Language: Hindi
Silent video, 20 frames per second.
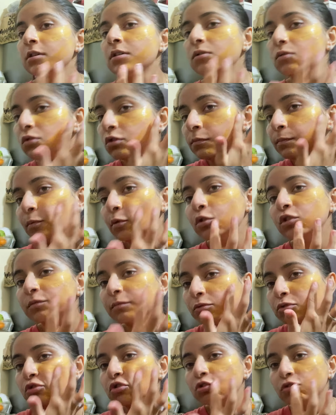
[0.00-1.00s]
उन पोर्स में
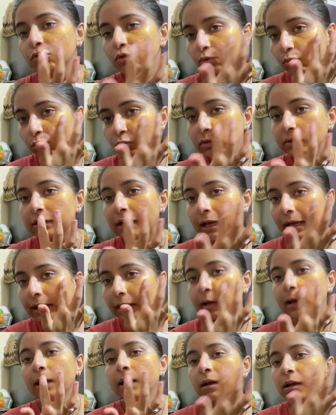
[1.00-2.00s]
कुछ तो ठूसना है
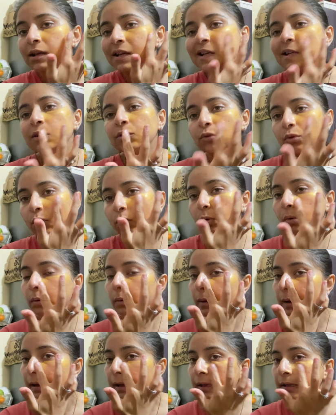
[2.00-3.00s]
ना
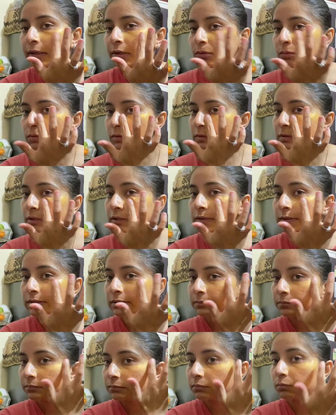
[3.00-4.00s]
तो आई यूज़ दिस
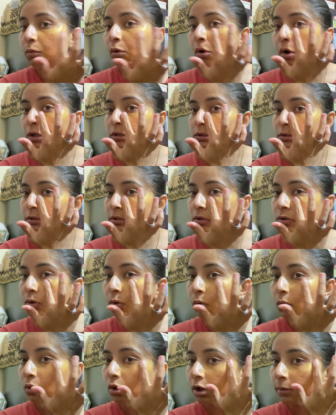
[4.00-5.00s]
बहुत
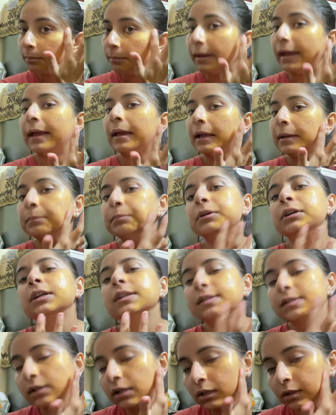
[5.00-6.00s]
लोग और मैं
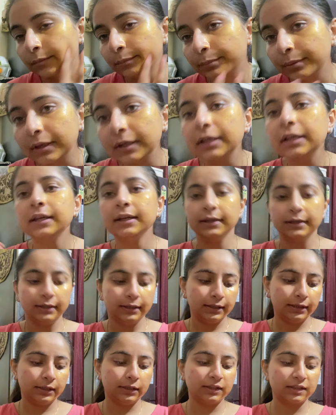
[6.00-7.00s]
पर्सनली भी
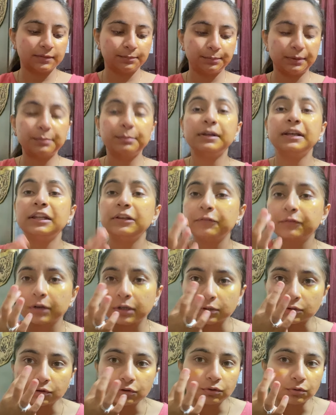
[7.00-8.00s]
इस पर बिलीव
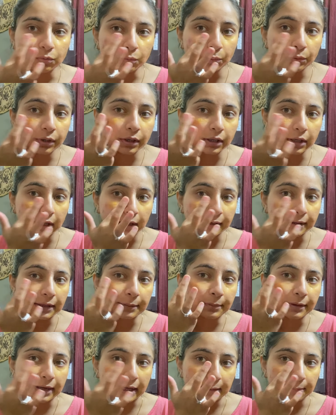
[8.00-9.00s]
करती हूँ कि घर के
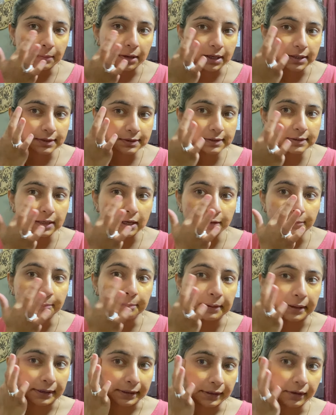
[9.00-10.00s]
बनाए मास्क आर
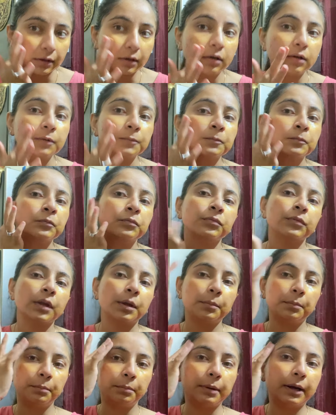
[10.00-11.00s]
बेटर
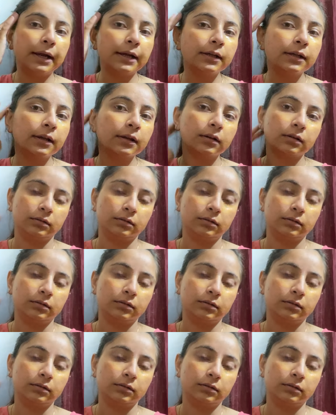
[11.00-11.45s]
बट